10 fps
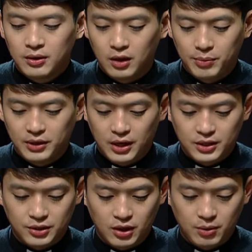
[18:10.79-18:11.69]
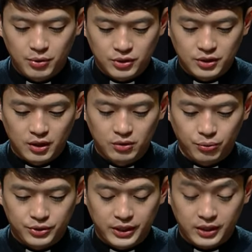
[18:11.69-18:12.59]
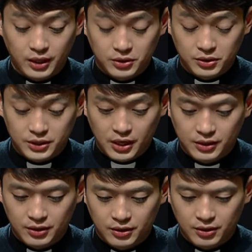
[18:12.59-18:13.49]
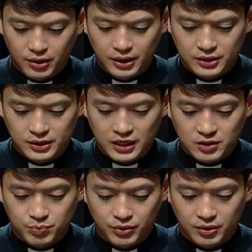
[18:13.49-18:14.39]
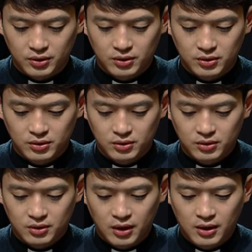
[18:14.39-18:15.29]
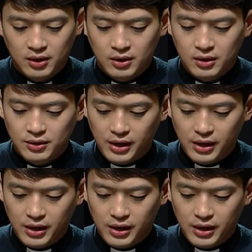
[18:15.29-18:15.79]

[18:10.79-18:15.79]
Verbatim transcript: 내비게이션에 표시된 도착 예정 시간은 11시 40분.